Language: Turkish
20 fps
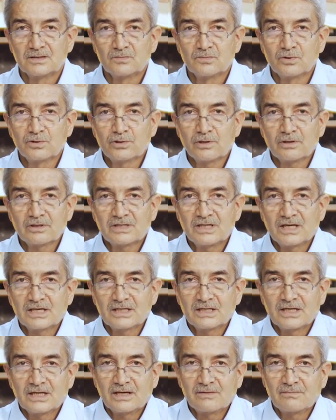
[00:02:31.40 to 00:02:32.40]
Bu
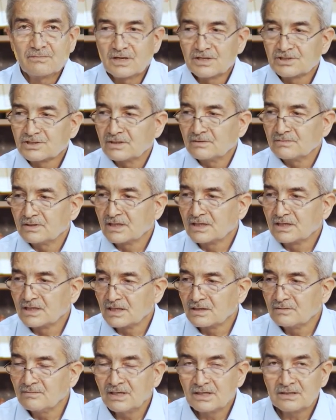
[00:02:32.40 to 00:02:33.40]
kökten gelen başka bir
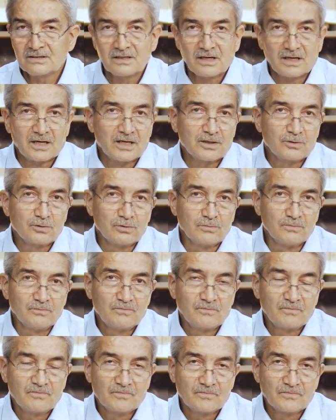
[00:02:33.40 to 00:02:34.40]
kelime taallüm.
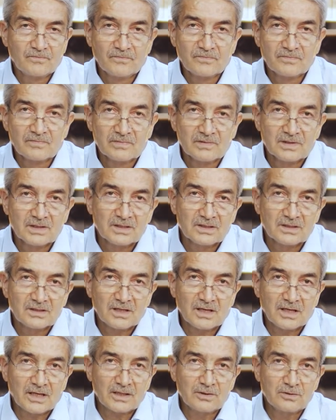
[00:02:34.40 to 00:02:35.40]

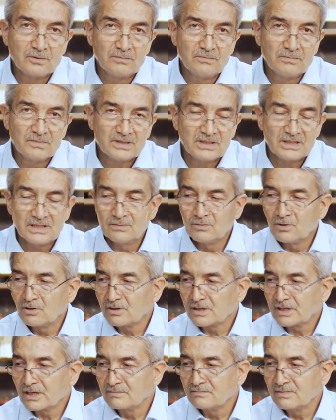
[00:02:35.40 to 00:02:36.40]
Taallüm ilim
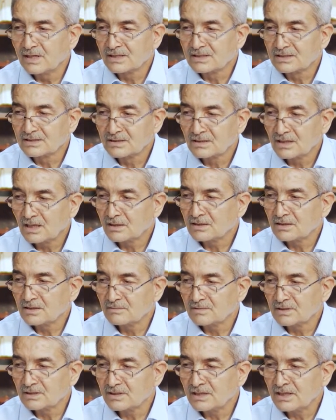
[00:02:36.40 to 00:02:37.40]
öğrenmek
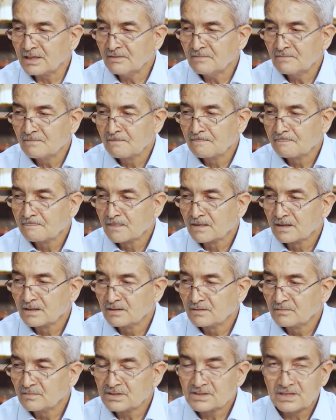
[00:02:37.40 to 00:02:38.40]
anlamında.
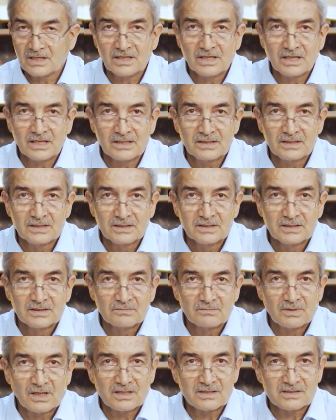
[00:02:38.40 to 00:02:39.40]
Mesela
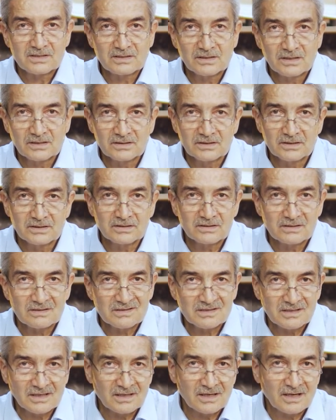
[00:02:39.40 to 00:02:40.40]
bazılarının
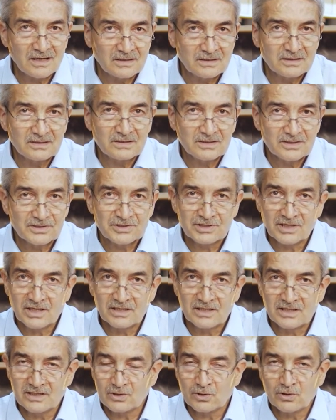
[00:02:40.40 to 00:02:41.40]
zararlı
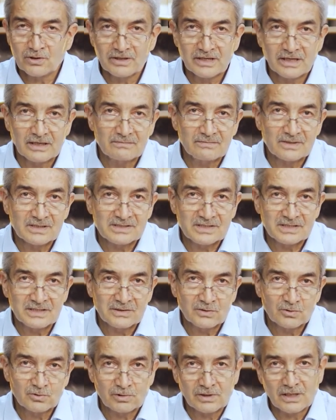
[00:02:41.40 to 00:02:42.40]
şeyleri öğrenmesi
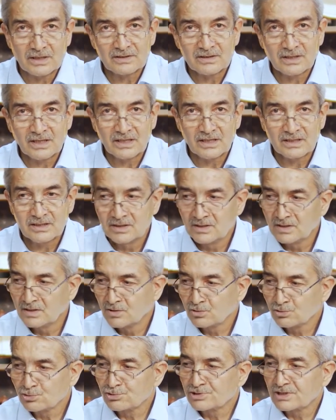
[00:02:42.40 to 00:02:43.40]
Kur'an'da
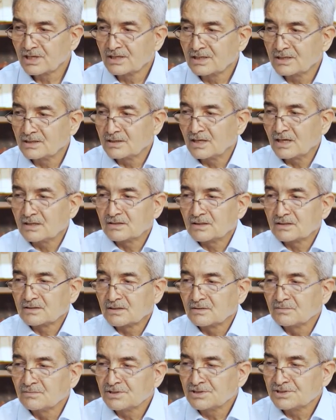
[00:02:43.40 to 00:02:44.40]
şu şekilde
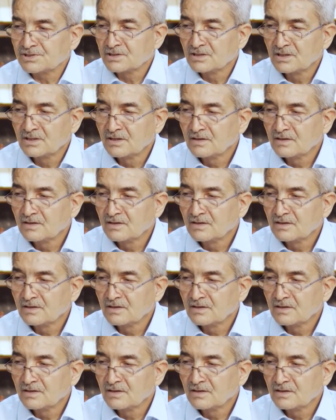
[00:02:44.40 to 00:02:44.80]
anlatılmış.